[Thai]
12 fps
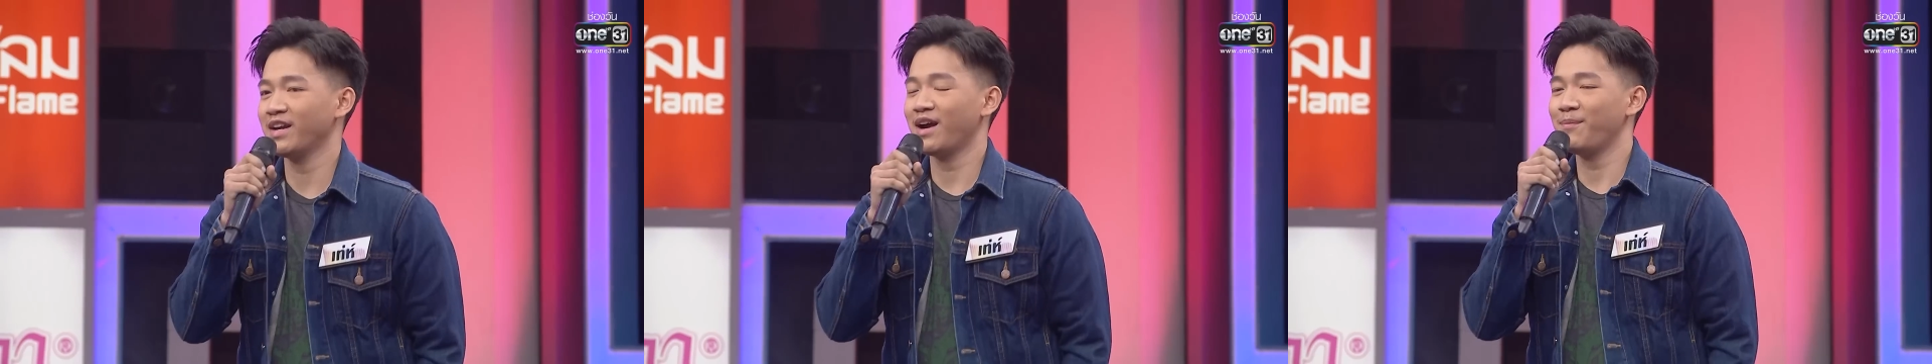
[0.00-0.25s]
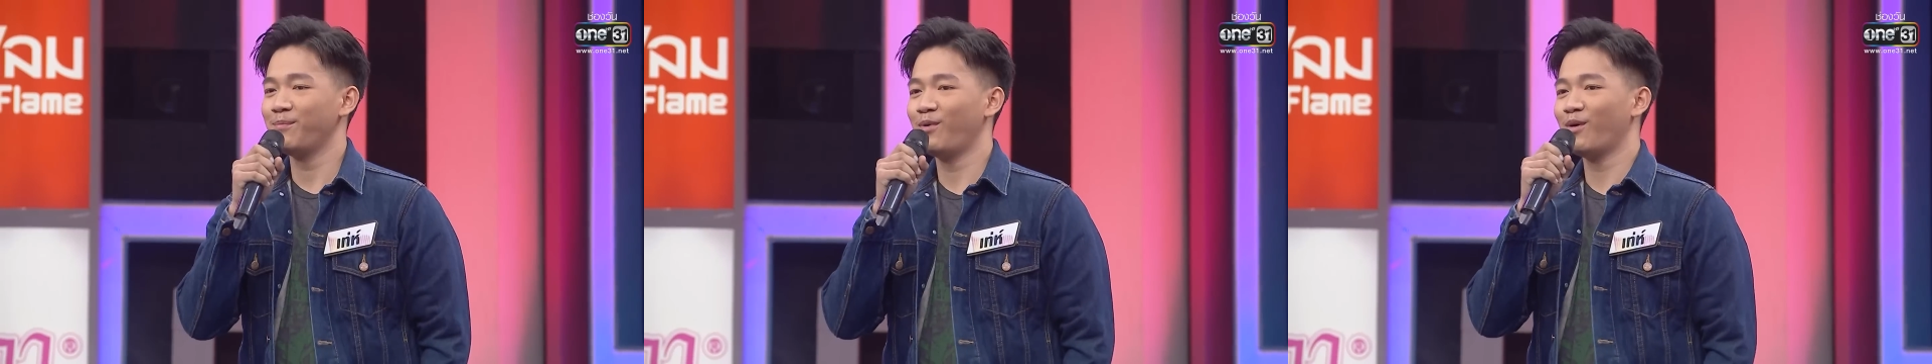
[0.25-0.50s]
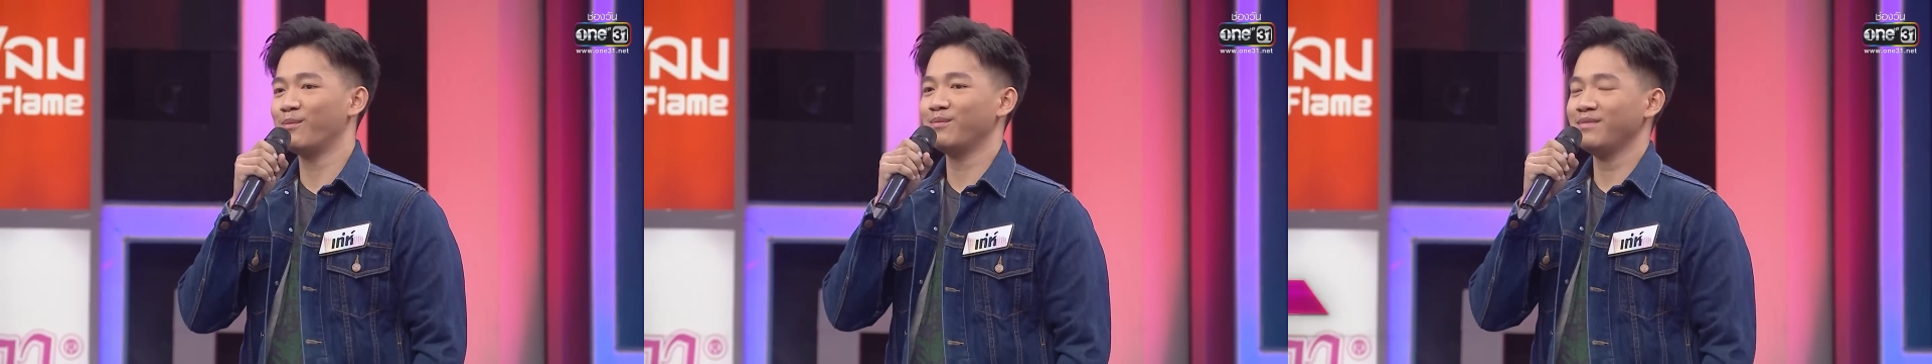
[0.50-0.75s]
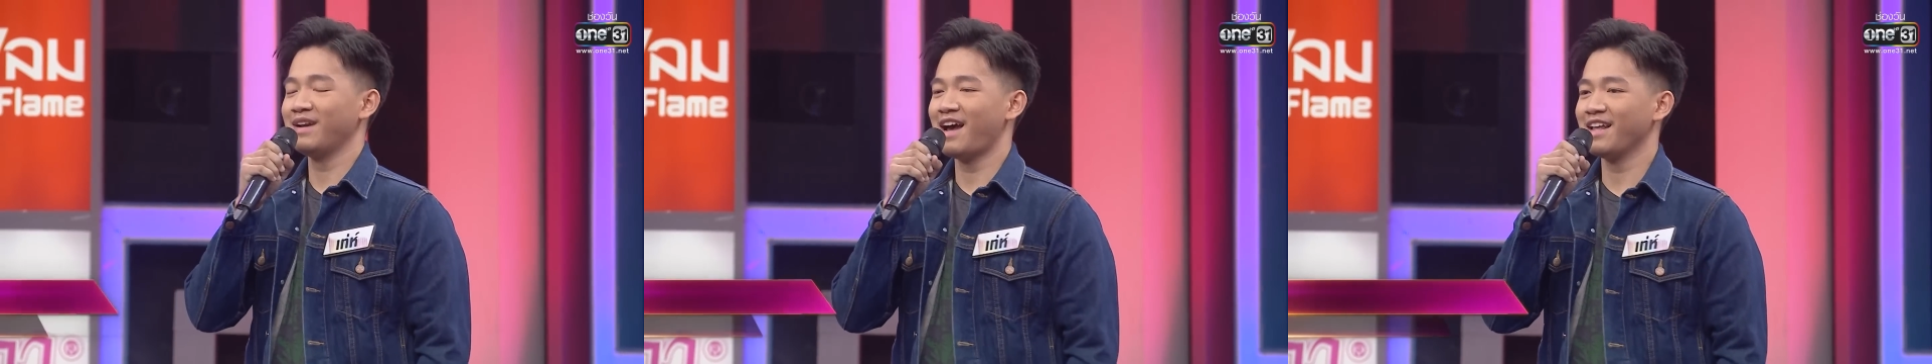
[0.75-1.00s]
สดีครับผม
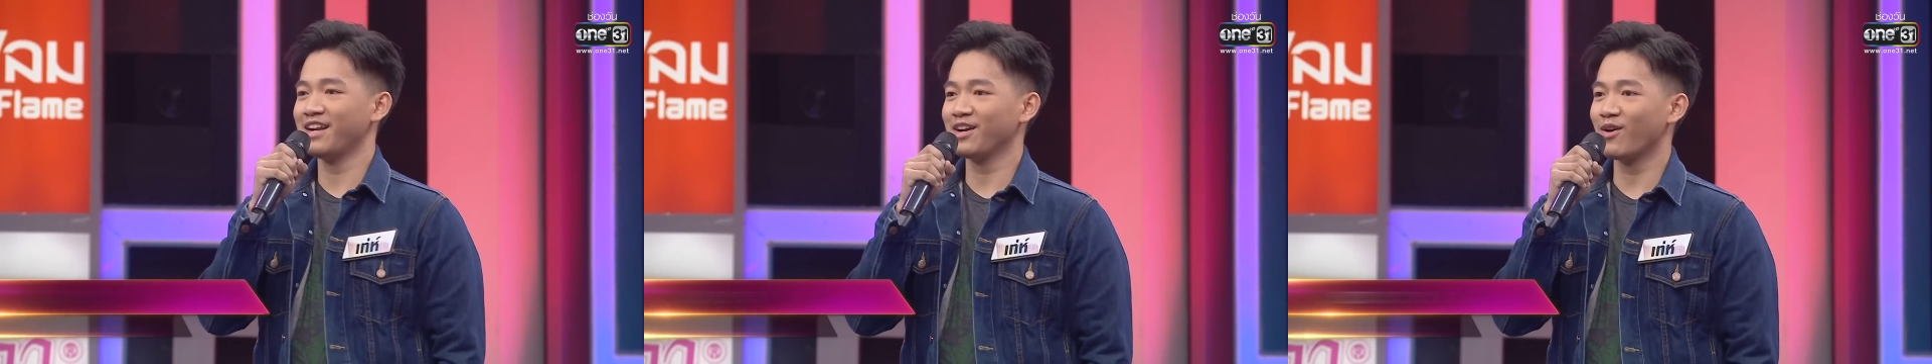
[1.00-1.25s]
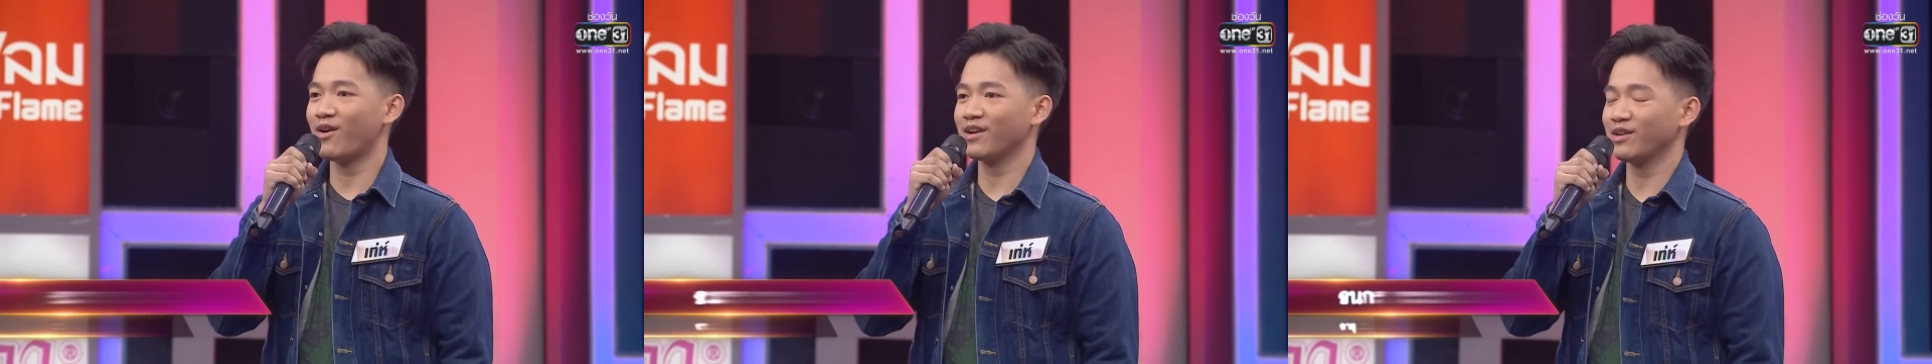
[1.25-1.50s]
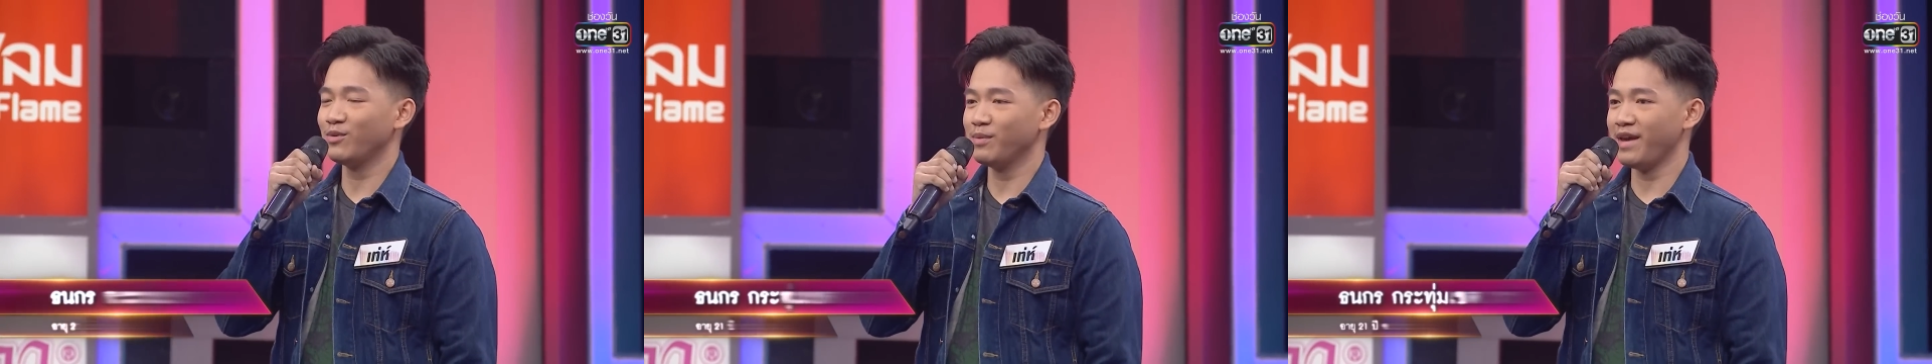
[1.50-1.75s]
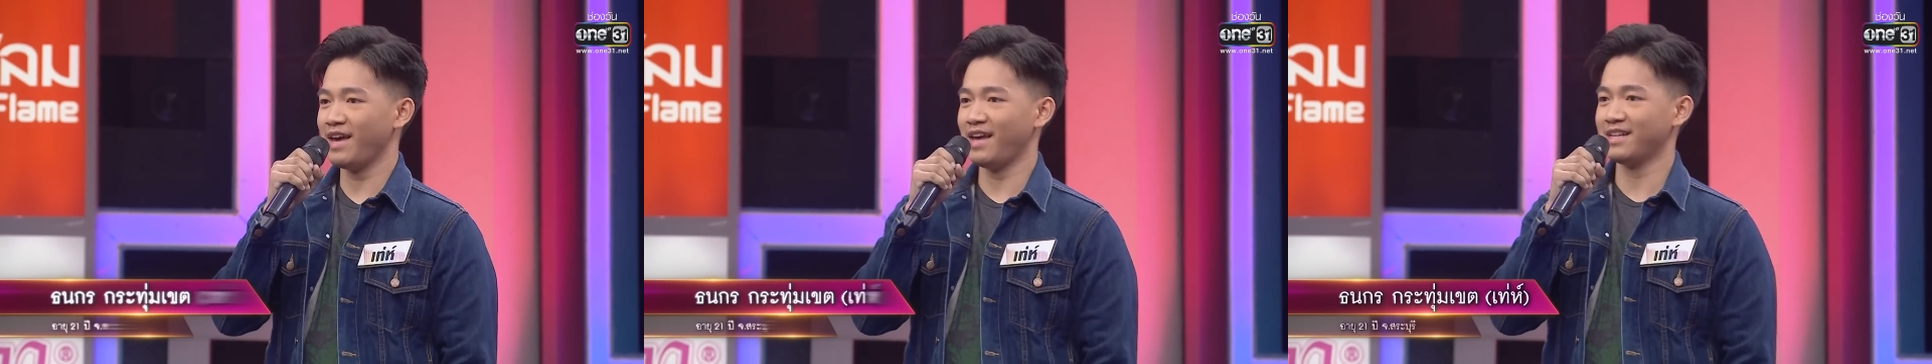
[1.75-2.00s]
นายธนกรกระทุ่ม
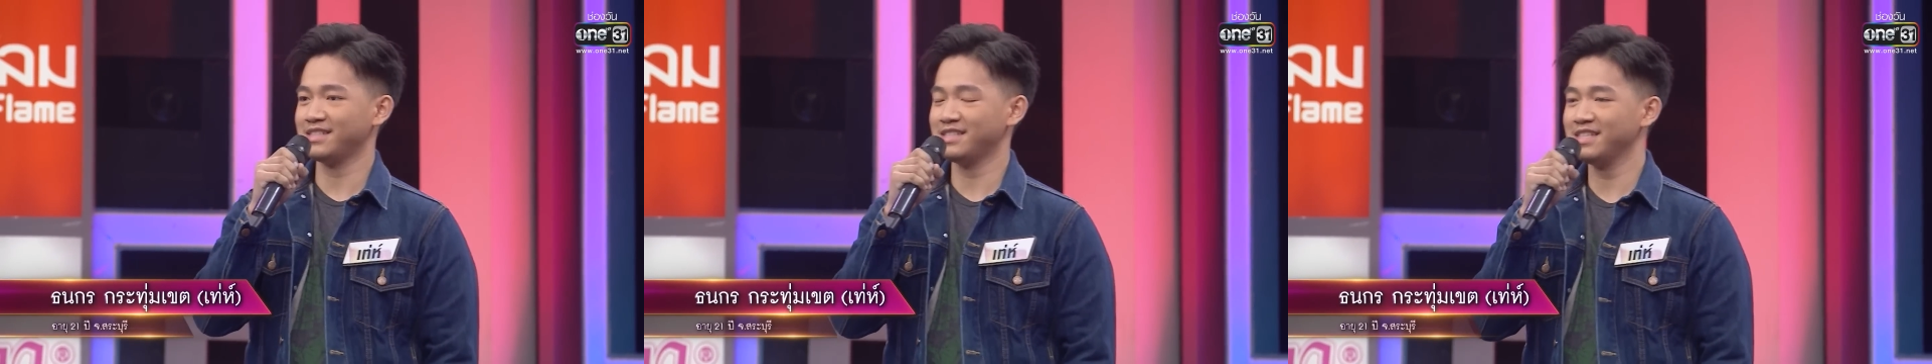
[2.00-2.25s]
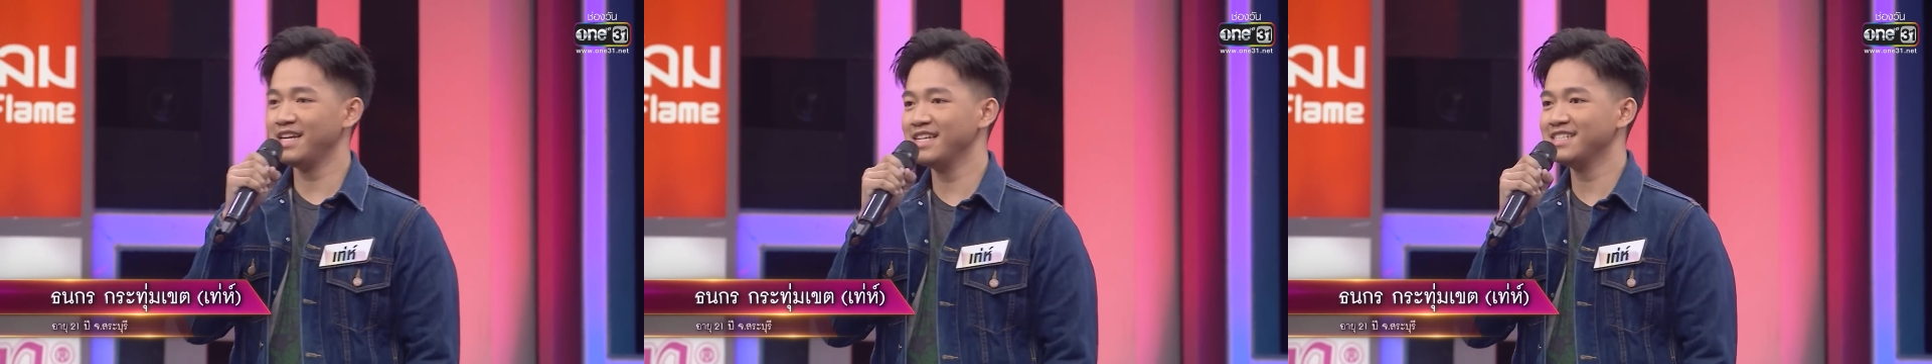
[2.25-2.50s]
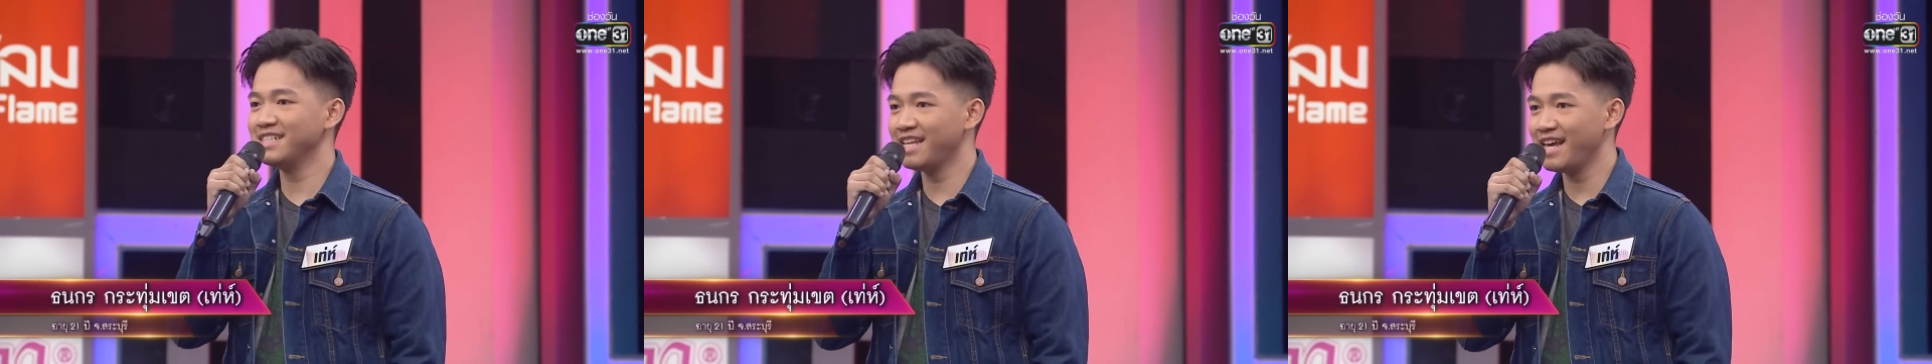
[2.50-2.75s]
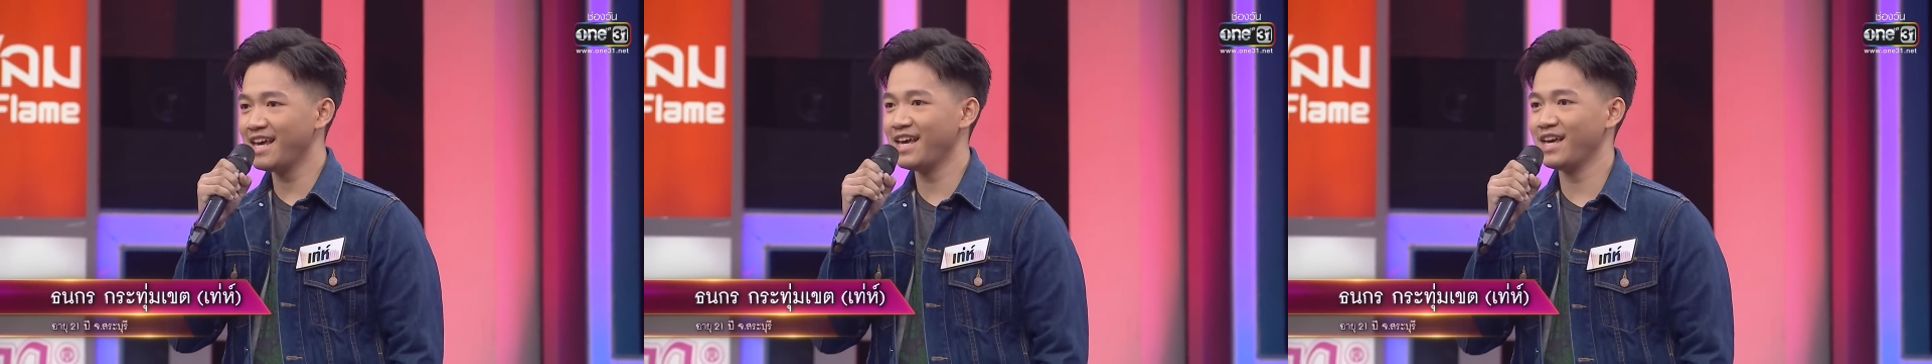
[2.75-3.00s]
เขต ชื่อเล่นชื่อ
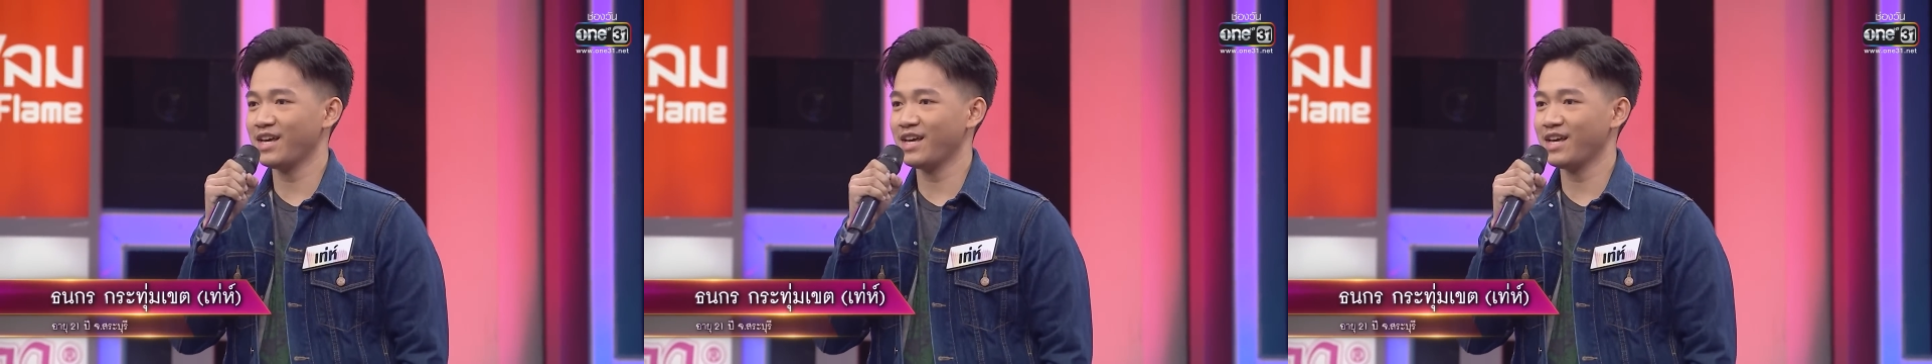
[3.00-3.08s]
เท่